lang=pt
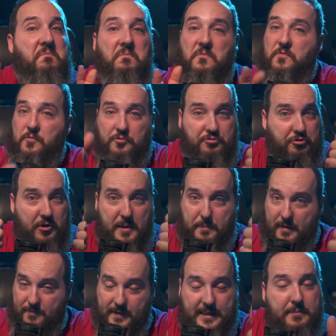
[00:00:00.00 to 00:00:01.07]
Funciona
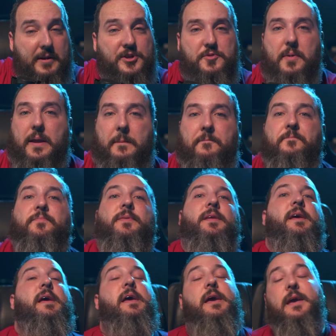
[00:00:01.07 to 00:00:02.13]
perfeitamente bem.
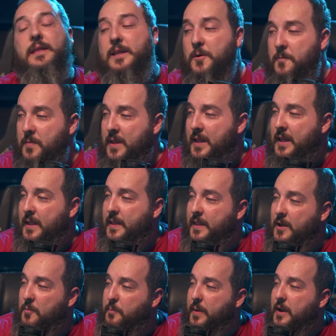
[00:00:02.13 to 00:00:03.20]
Então,
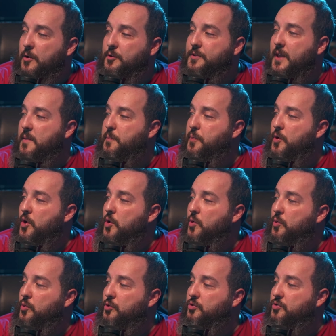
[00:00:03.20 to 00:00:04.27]
não percam tempo,
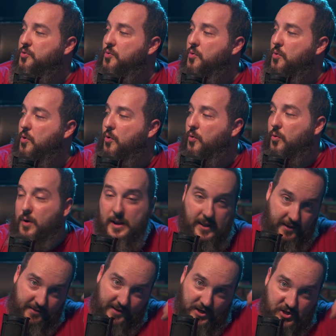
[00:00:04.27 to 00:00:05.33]
use o
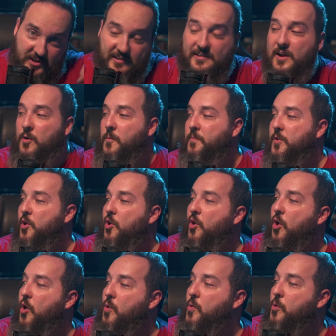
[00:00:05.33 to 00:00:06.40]
link da descrição
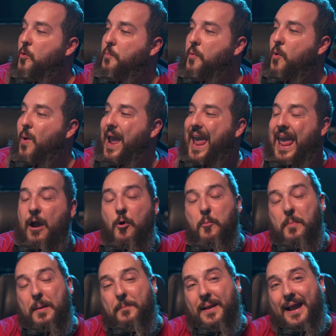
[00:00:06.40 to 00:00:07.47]
ou o cupom
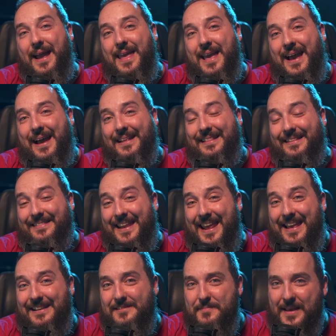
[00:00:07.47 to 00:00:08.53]
ELBA para ganhar
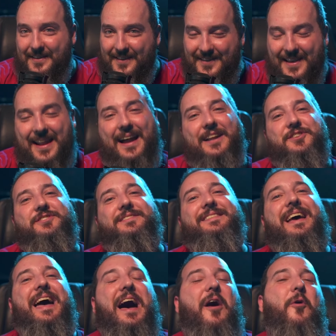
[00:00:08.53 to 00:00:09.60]
3 meses
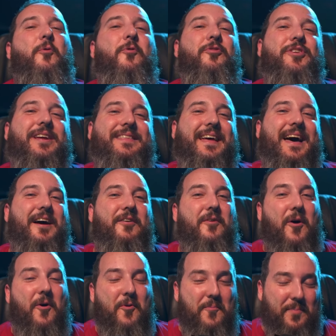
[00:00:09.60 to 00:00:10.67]
grátis ao contratar
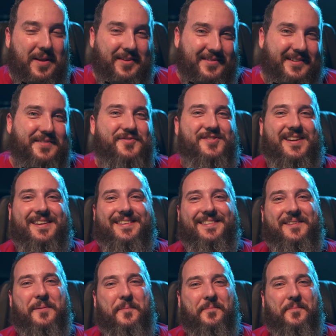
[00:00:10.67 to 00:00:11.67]
algum plano do Surfshark.